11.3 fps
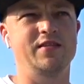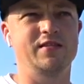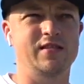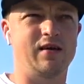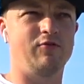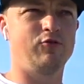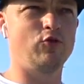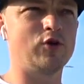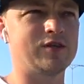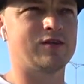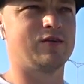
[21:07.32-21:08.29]

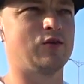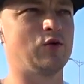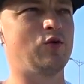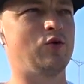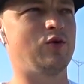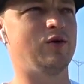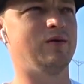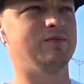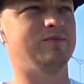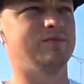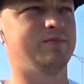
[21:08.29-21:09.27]
дискомфорт, но
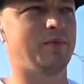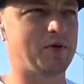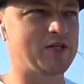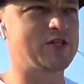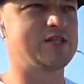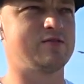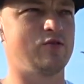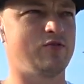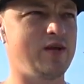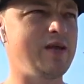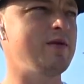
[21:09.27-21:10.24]
по прошествии
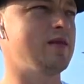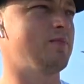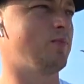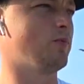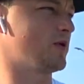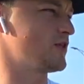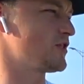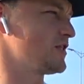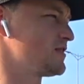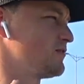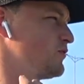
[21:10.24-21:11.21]
времени, по
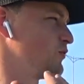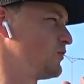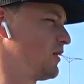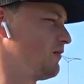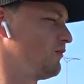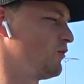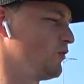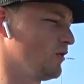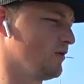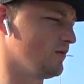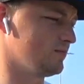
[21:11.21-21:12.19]
прошествию
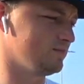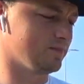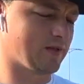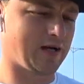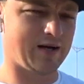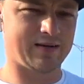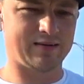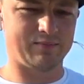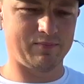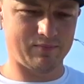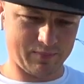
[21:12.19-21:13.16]
того, как
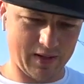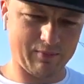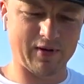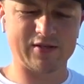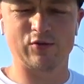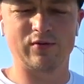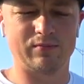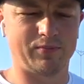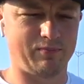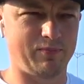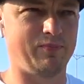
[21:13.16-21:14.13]
преобразов...
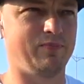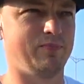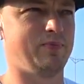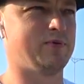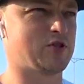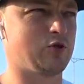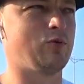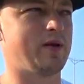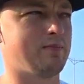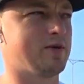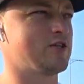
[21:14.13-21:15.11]
шло
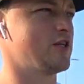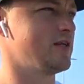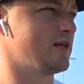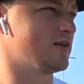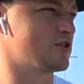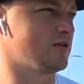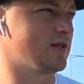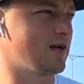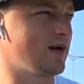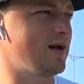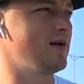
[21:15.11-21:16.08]
преображение
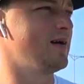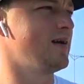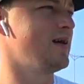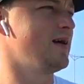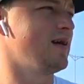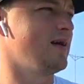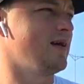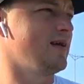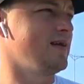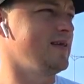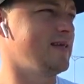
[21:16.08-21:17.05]
желтка,
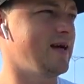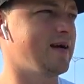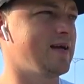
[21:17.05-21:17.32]
я,